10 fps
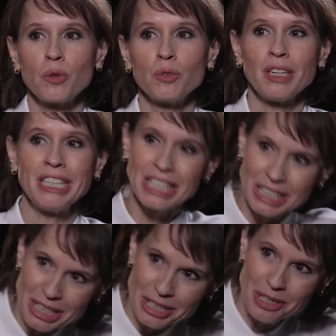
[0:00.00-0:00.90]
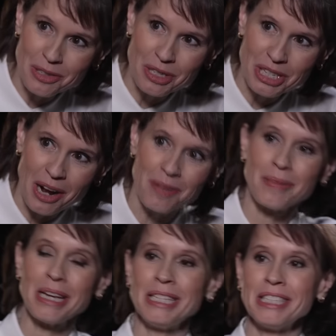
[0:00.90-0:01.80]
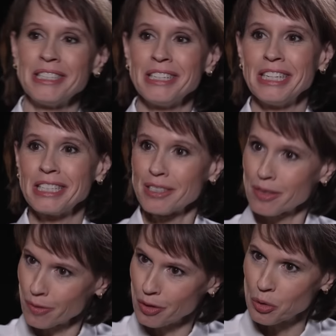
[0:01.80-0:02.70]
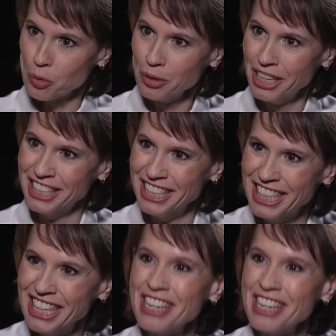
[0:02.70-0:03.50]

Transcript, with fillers: Und wer nicht in den sozialen Medien ist, wie du, mhm.